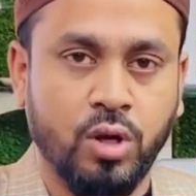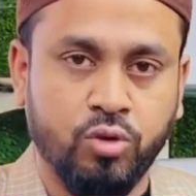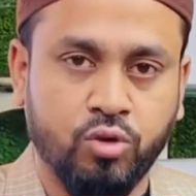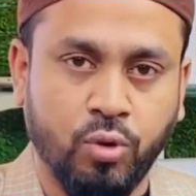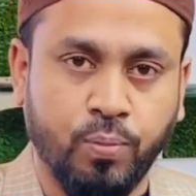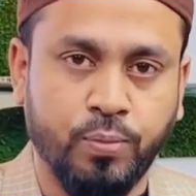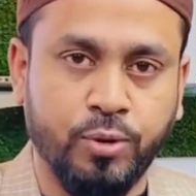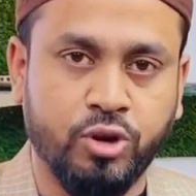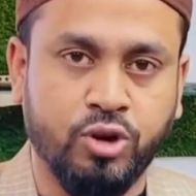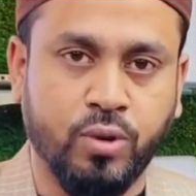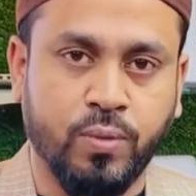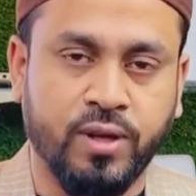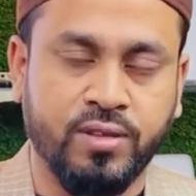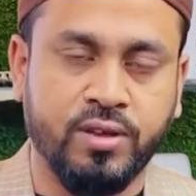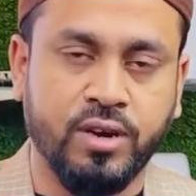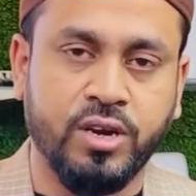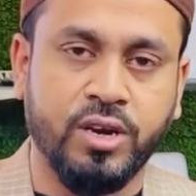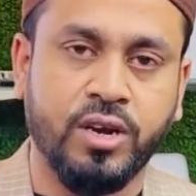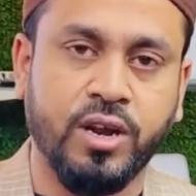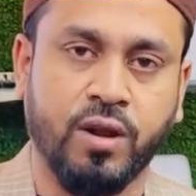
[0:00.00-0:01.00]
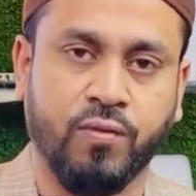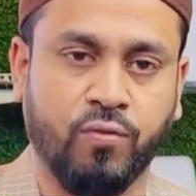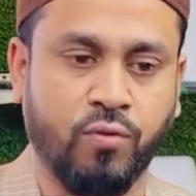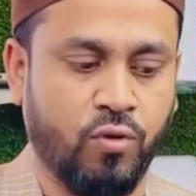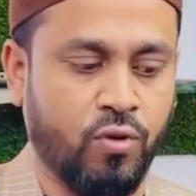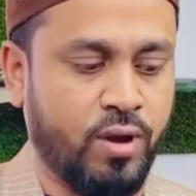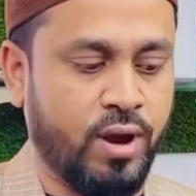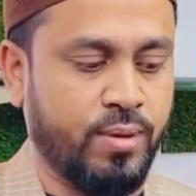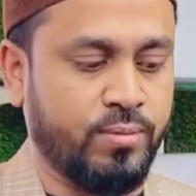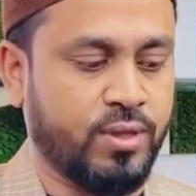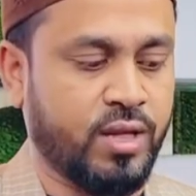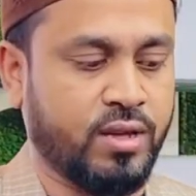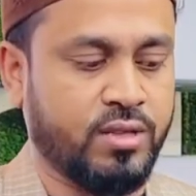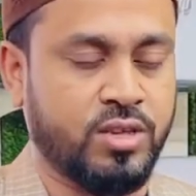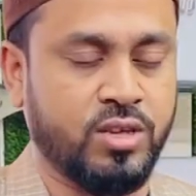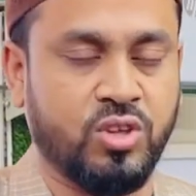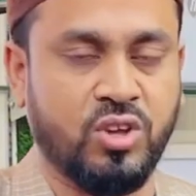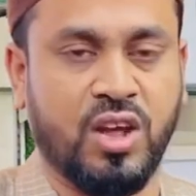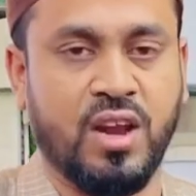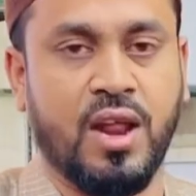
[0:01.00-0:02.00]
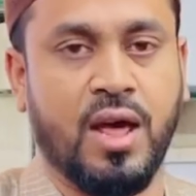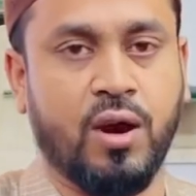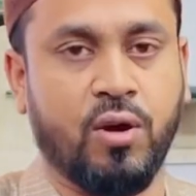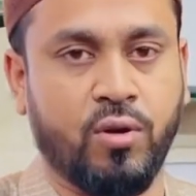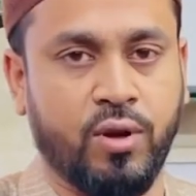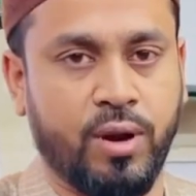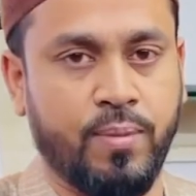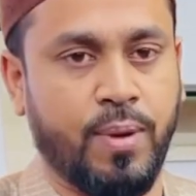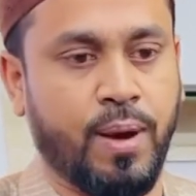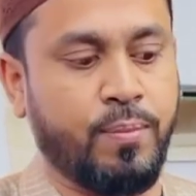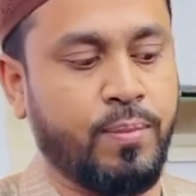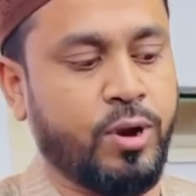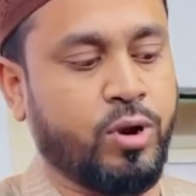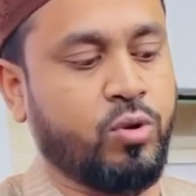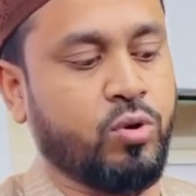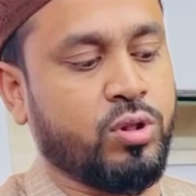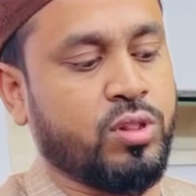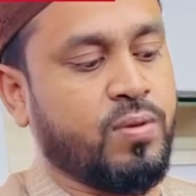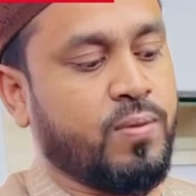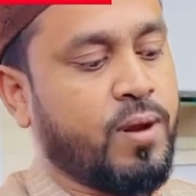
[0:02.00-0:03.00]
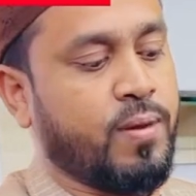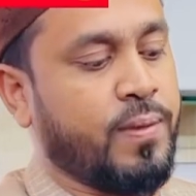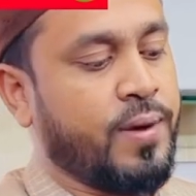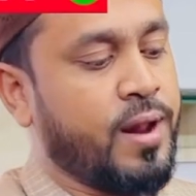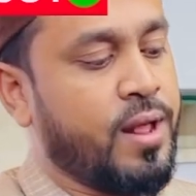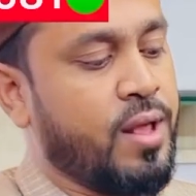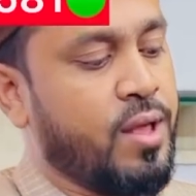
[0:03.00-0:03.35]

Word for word: চব্বিশশো আছে ডিডিআর ফোর র্যাম থাকছে চাইলে আরও র্যাম আপডেট করতে পারবেন